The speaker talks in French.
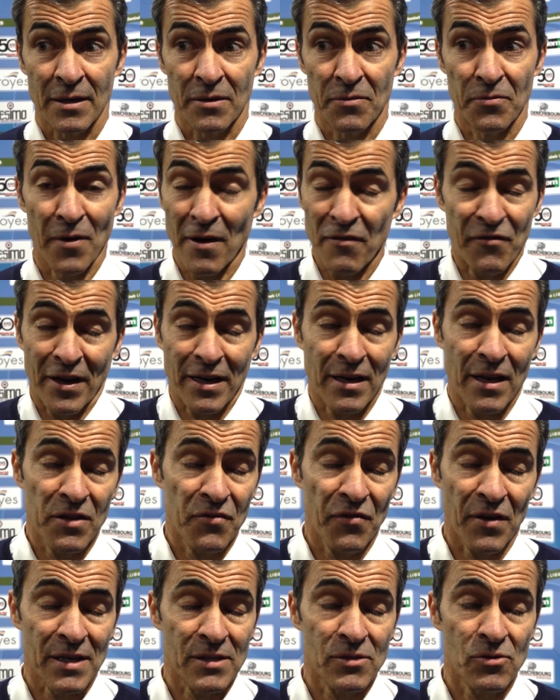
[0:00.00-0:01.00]
qui va faire la
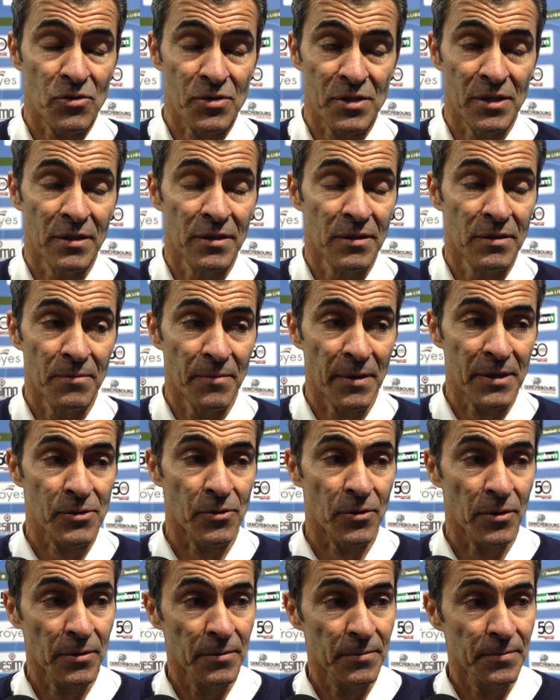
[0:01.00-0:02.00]
différence aussi, bien
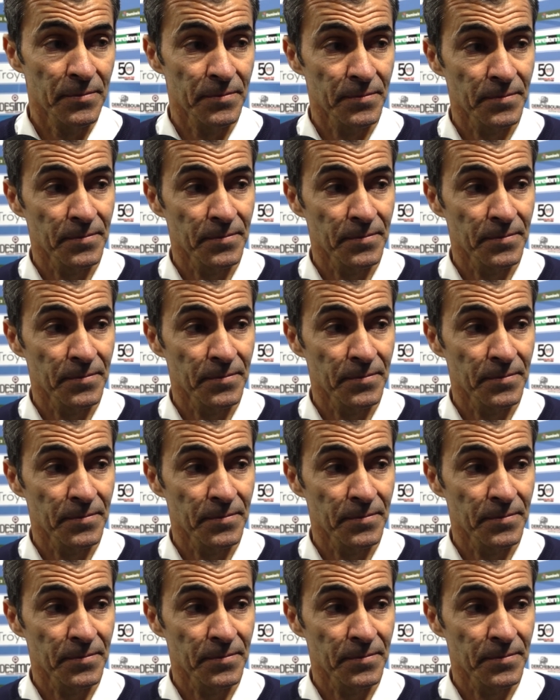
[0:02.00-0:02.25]
sûr.